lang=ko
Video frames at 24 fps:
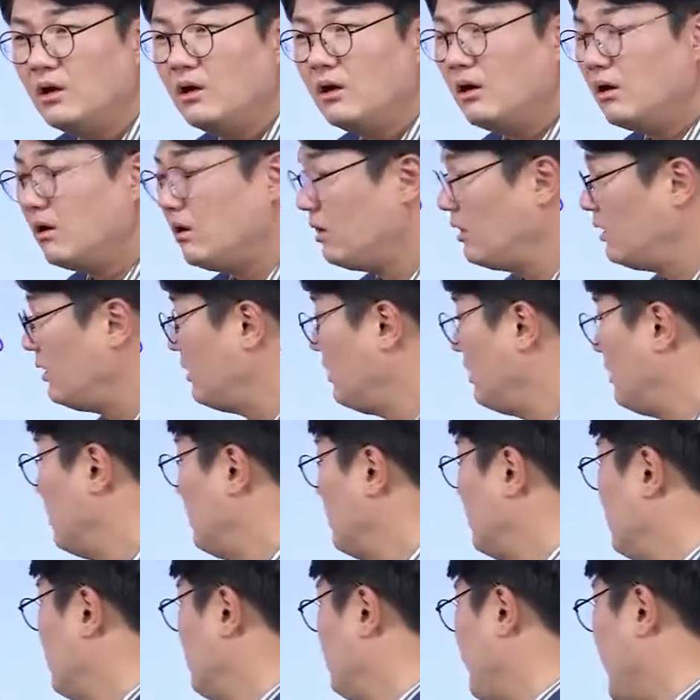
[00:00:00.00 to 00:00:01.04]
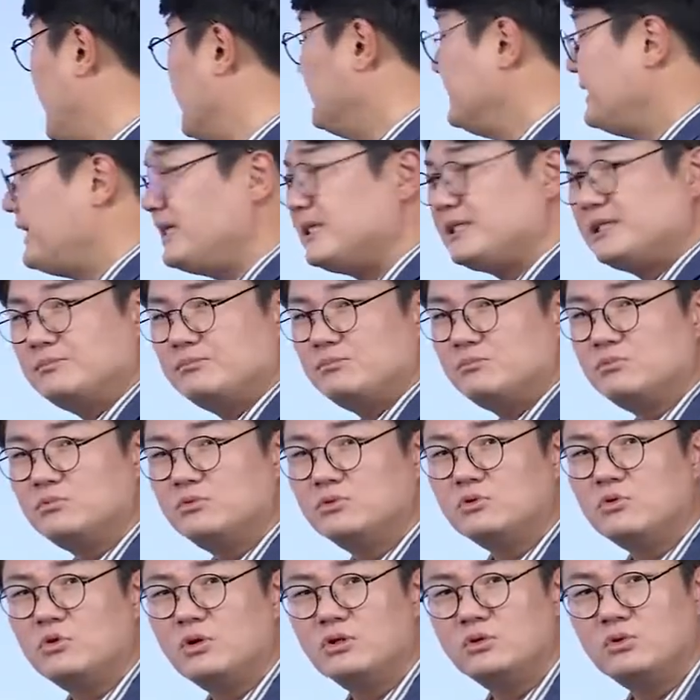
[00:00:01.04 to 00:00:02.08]
어, 반대
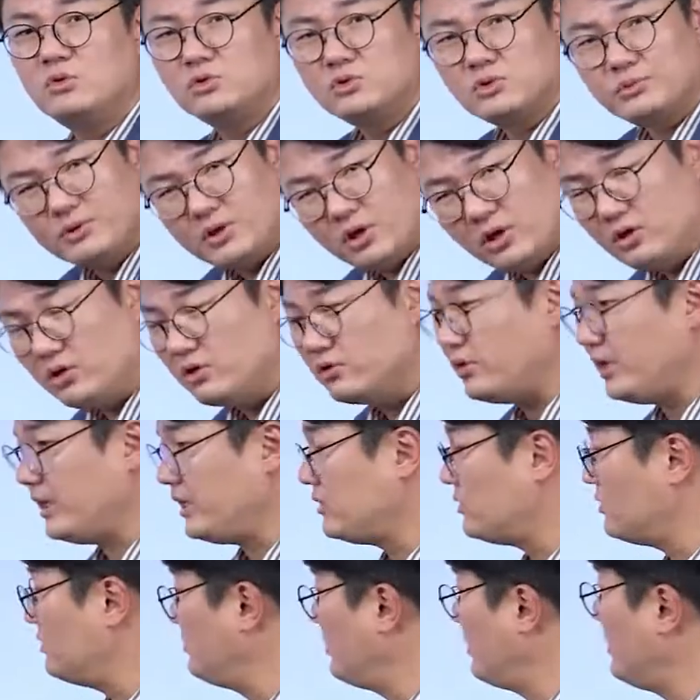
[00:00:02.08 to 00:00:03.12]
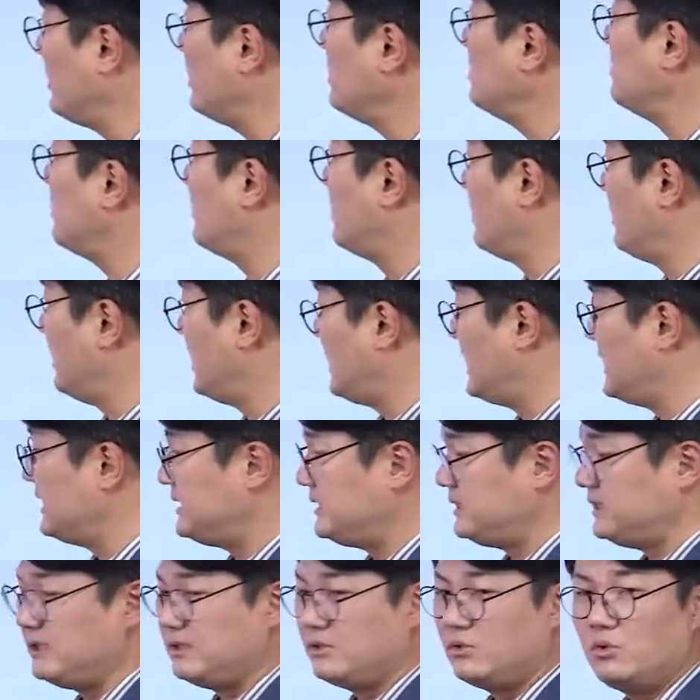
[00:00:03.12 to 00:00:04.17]
신문권도 좀 결여돼 있고 뭐 이런 여러
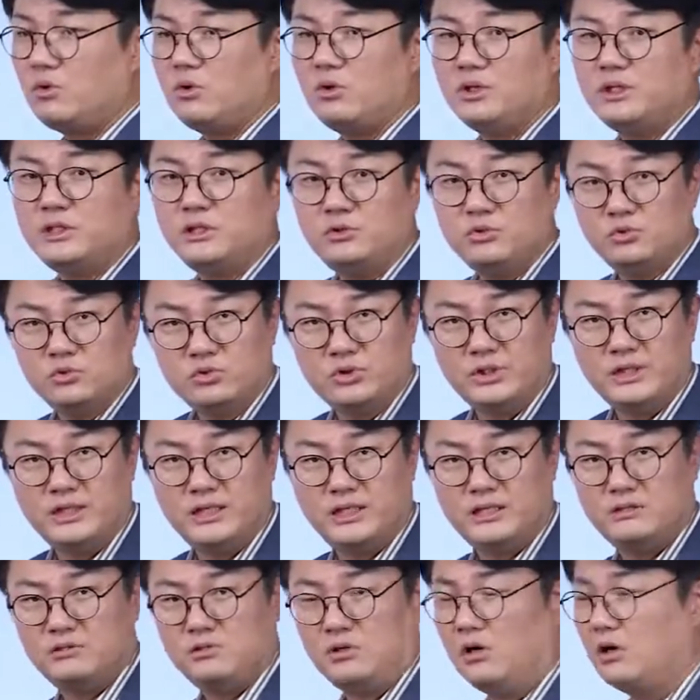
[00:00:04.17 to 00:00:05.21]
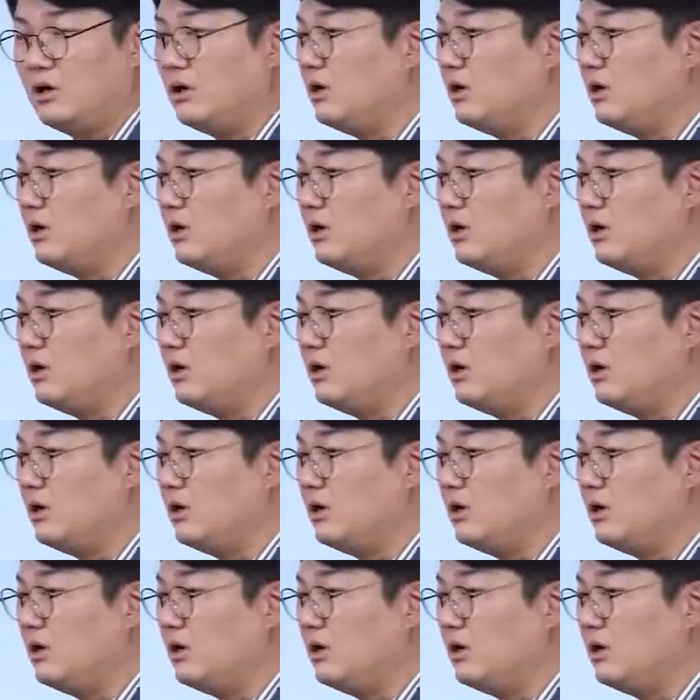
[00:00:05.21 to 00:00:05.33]
가지로 이유로 인해서